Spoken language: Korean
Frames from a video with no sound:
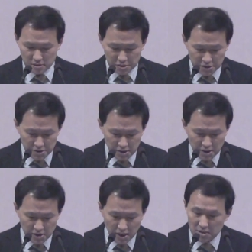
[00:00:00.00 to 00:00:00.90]

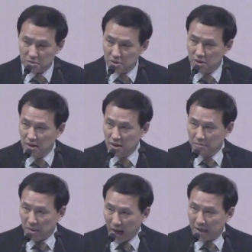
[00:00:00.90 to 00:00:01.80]
승리의 삶을
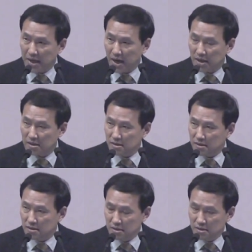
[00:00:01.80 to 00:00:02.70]

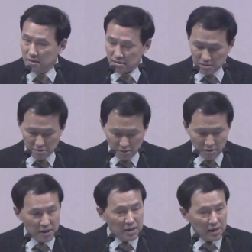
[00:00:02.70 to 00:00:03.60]
방해하는
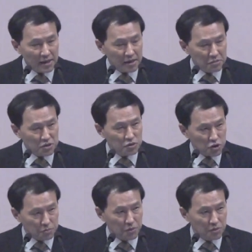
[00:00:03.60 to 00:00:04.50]
그리고 하나님 주신
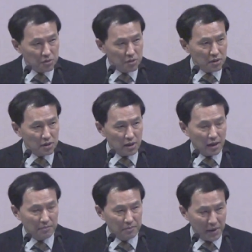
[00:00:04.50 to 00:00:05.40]
축복을
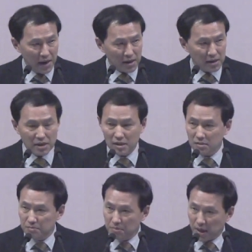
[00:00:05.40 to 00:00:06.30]
아, 빼앗,
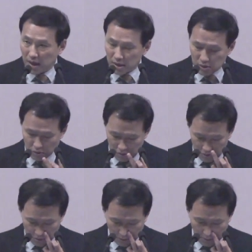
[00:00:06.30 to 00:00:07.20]

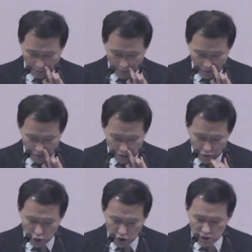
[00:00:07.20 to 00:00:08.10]
기도록또
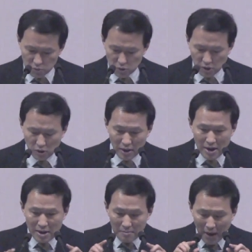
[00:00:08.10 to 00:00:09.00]
그것을 누리지는 못하라고
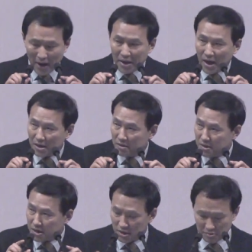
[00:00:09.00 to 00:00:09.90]
방해하는
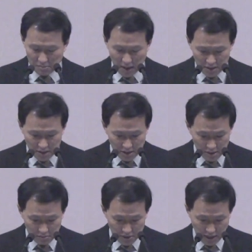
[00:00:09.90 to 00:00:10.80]
것이 마귀의
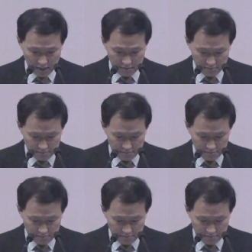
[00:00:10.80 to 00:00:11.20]
일입니다.